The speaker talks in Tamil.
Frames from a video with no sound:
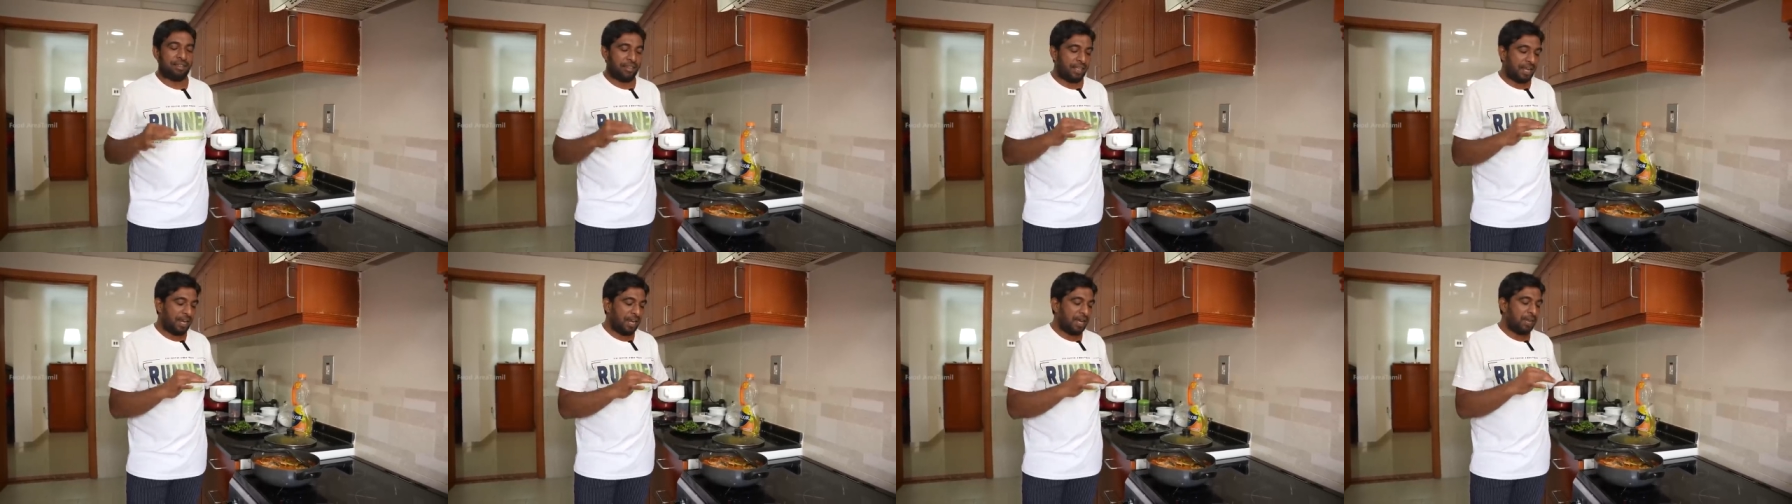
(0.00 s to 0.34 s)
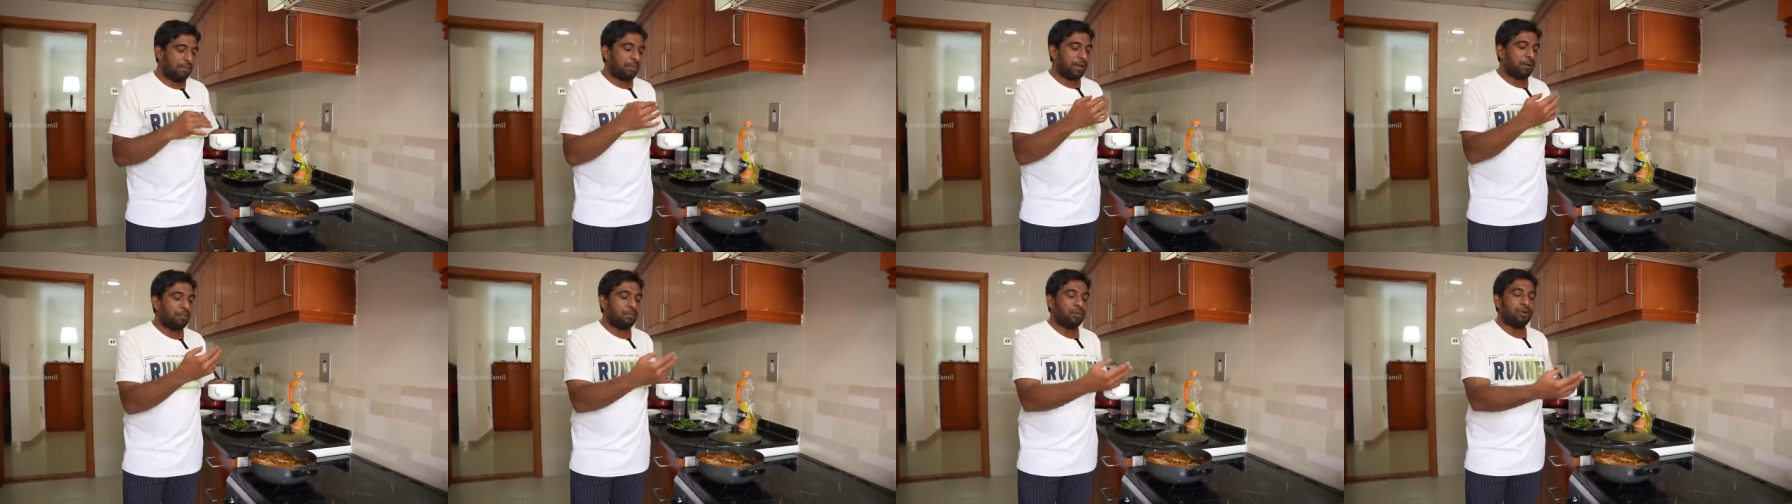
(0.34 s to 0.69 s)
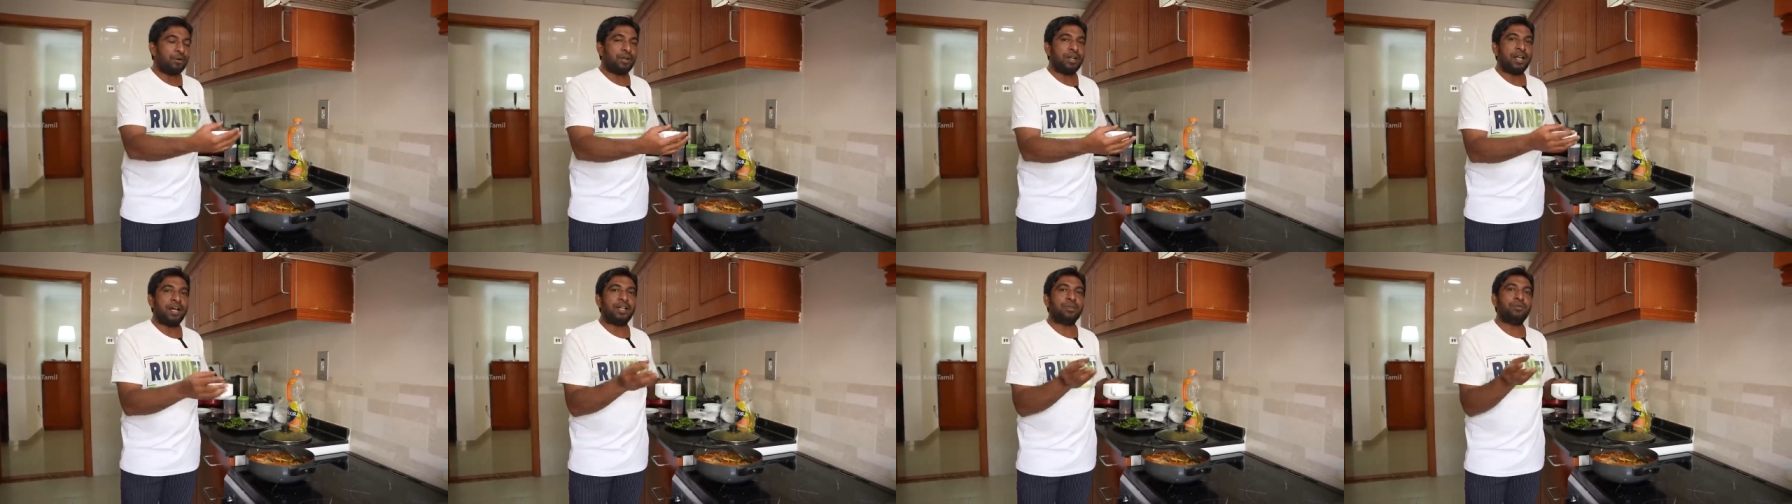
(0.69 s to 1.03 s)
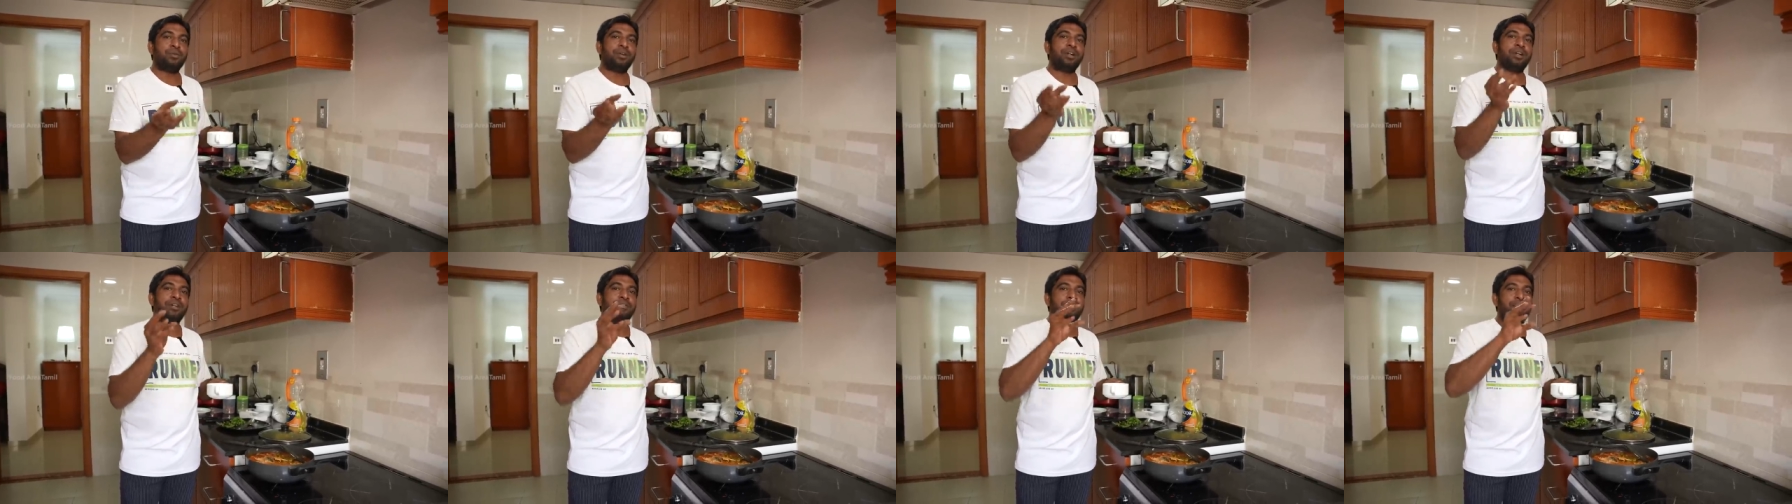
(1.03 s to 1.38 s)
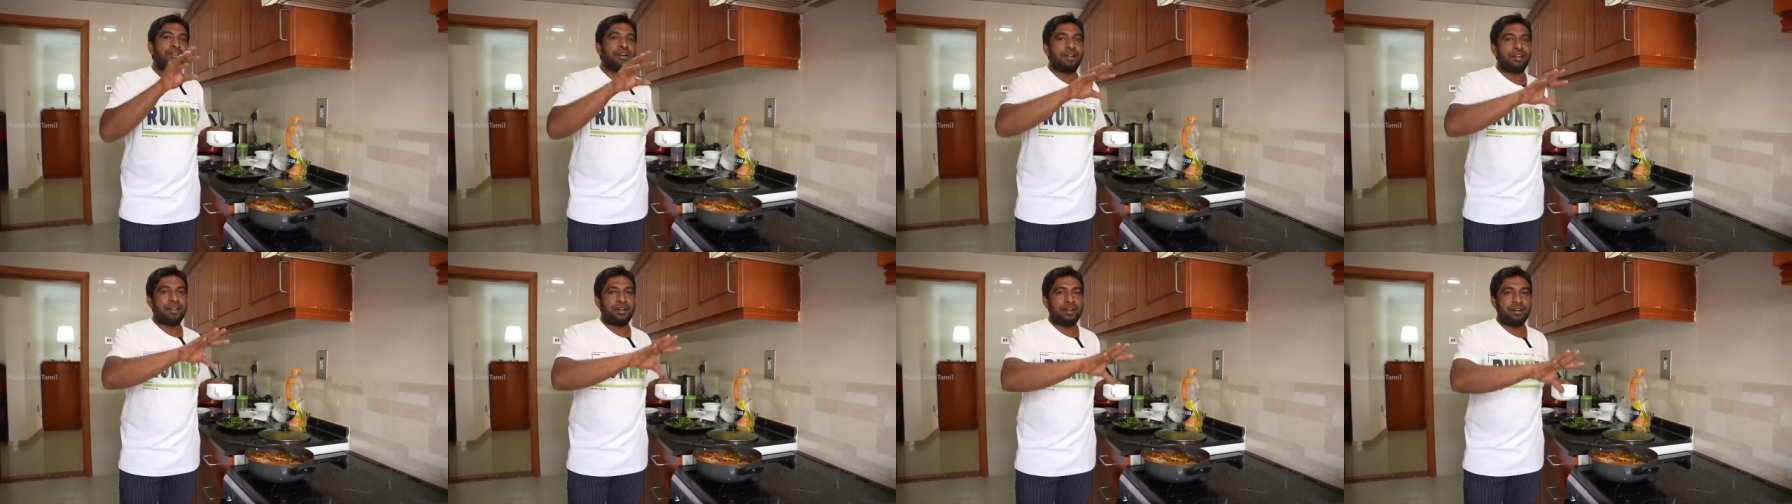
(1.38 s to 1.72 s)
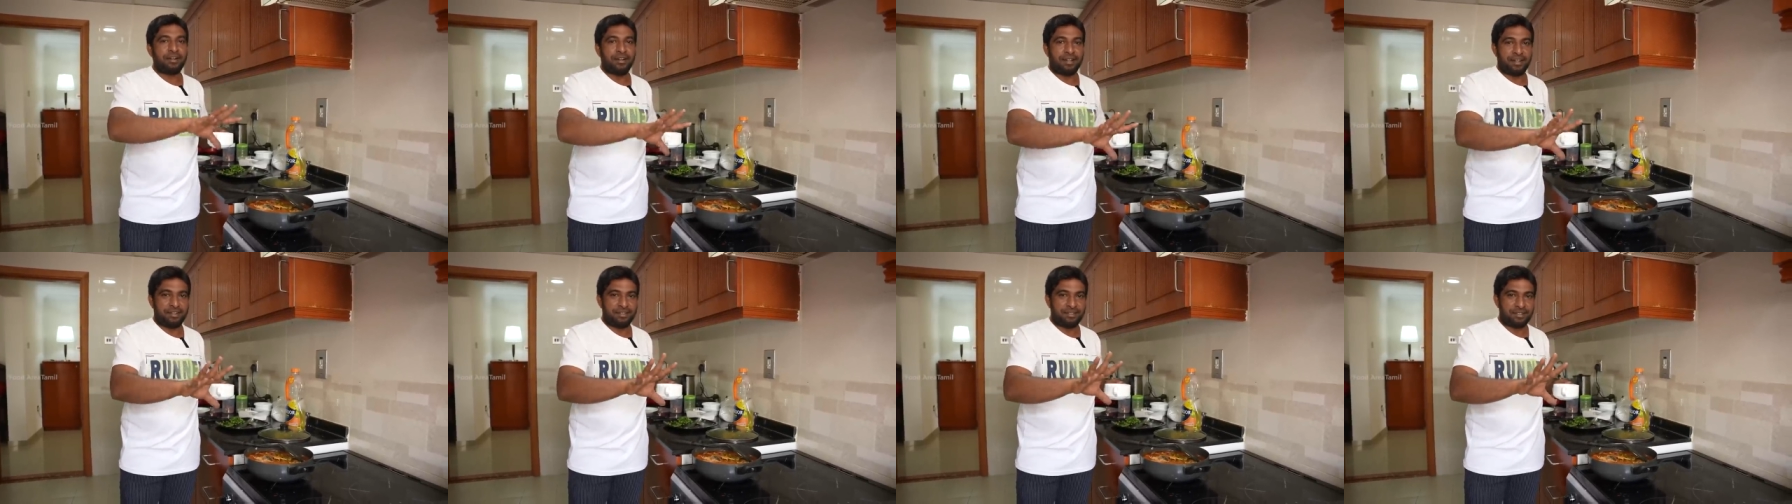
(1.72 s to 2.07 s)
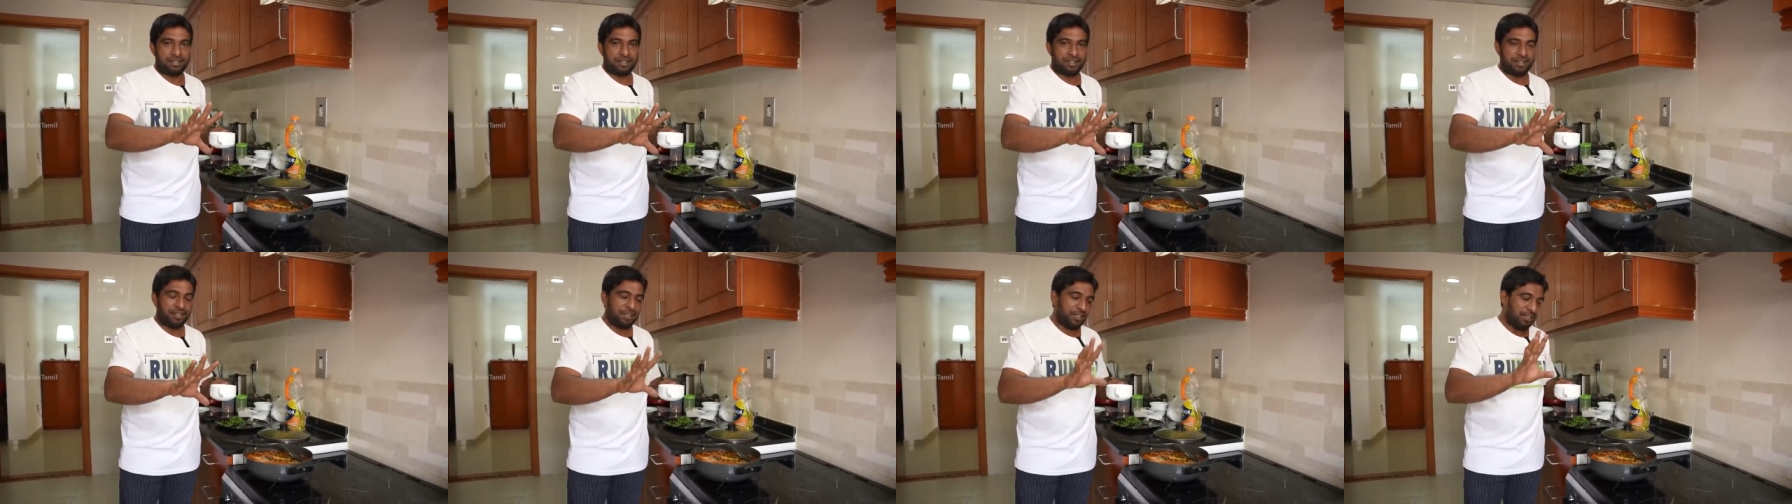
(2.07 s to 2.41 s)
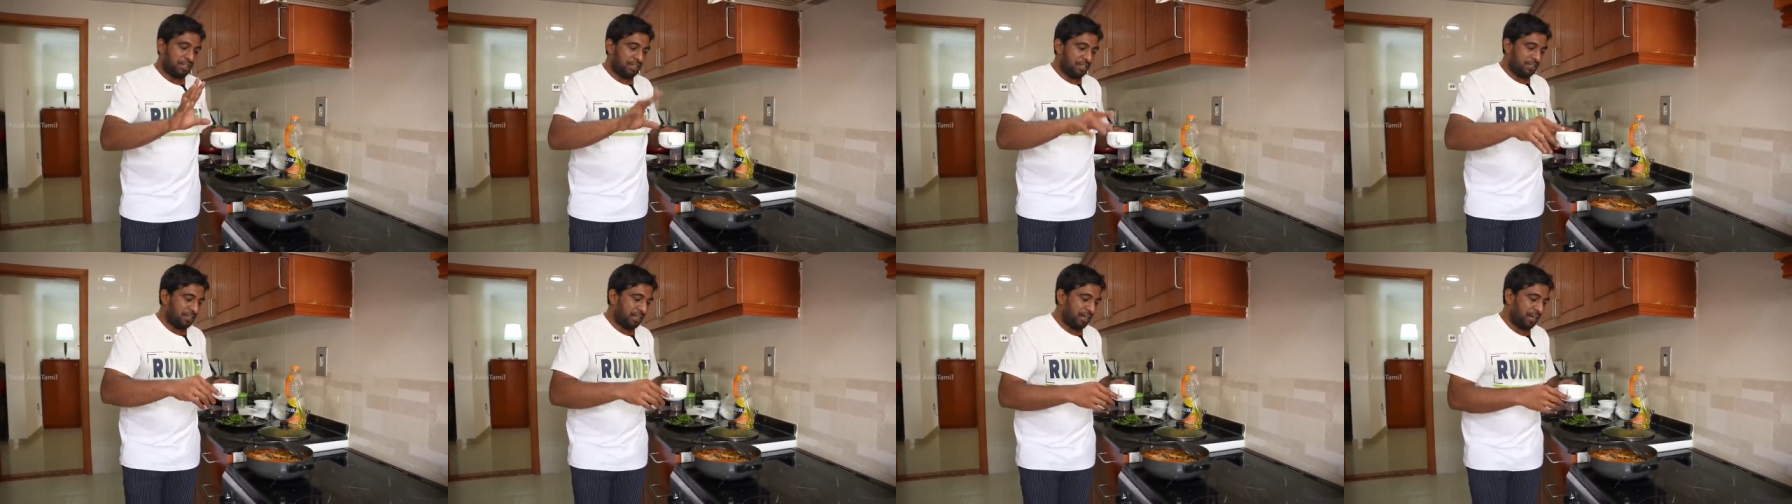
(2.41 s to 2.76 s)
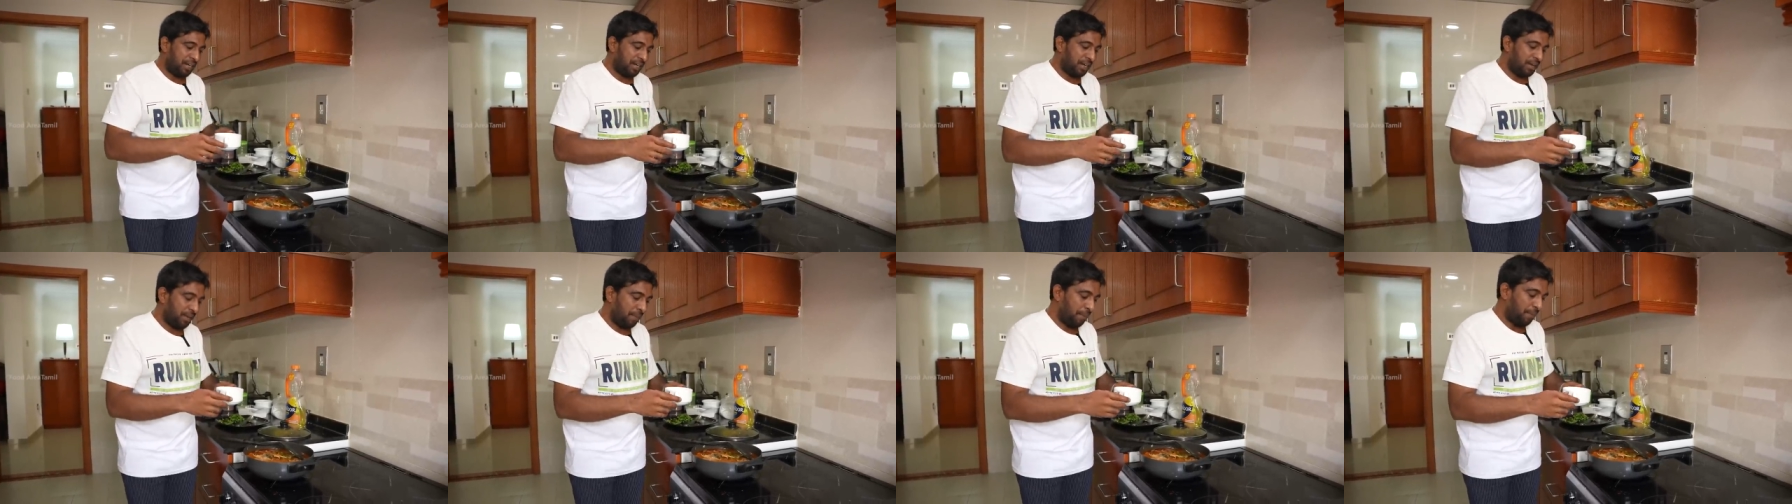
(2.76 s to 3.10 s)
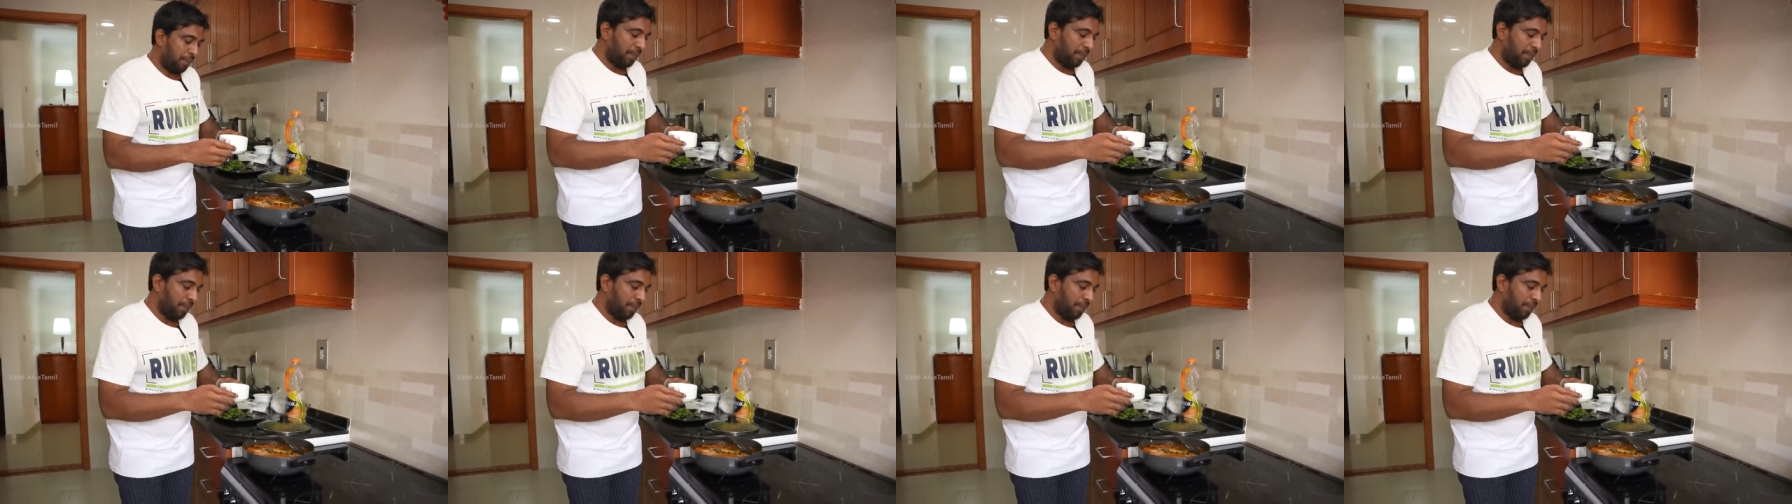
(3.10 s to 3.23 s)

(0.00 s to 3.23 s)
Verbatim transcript: தேங்காய் பால் போட்டால் அது ஒரு டிஃப்ரெண்ட்டான டேஸ்ட் சரிங்களா